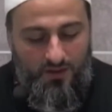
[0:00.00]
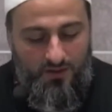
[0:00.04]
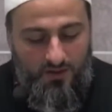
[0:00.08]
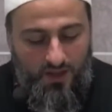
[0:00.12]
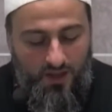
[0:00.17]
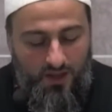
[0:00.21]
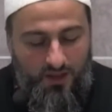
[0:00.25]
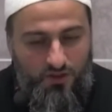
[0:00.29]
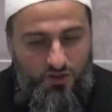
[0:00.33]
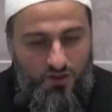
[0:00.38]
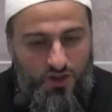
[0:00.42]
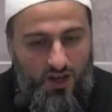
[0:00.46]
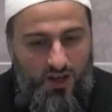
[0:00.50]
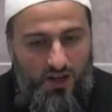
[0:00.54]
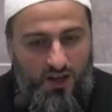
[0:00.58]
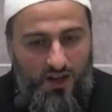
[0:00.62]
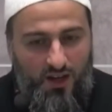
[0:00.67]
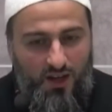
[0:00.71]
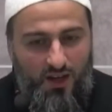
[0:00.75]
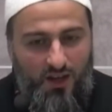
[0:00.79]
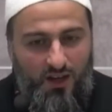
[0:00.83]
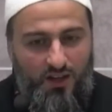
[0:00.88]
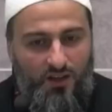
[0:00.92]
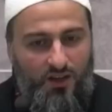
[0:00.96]

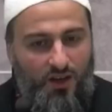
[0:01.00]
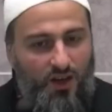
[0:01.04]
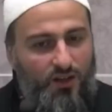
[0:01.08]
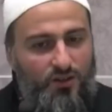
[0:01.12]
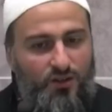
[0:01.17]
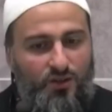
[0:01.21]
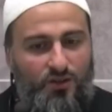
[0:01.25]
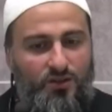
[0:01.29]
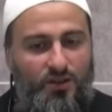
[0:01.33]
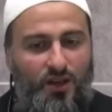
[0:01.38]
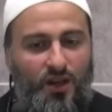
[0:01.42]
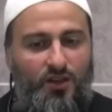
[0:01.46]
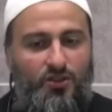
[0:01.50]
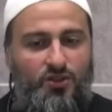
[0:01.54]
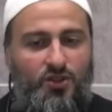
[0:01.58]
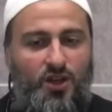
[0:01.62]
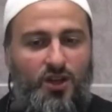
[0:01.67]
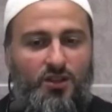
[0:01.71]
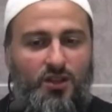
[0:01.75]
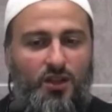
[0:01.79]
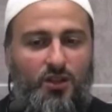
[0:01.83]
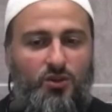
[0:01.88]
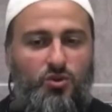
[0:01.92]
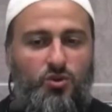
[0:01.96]
deyince kadın
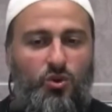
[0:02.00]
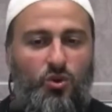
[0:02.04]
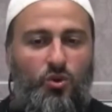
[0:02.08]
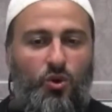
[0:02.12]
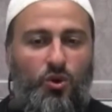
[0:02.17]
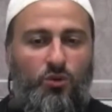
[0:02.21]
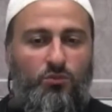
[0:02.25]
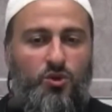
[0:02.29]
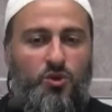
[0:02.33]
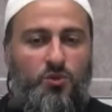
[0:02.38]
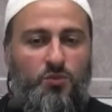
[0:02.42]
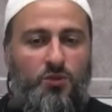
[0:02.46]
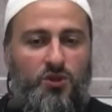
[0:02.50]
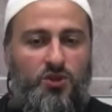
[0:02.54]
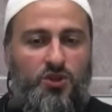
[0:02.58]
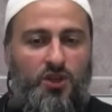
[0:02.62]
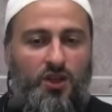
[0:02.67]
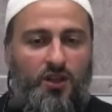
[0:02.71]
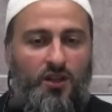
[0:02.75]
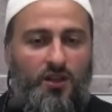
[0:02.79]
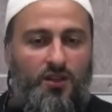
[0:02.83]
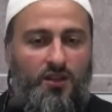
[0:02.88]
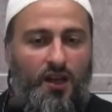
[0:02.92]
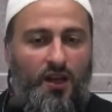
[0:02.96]
gerçekten şok olmuş bir
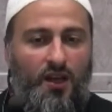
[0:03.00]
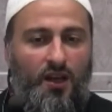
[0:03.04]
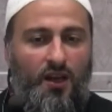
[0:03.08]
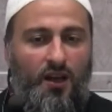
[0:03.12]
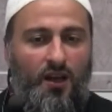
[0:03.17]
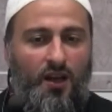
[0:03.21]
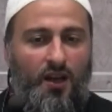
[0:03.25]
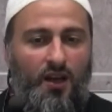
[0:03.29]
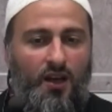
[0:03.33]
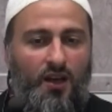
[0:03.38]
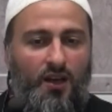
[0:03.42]
şekilde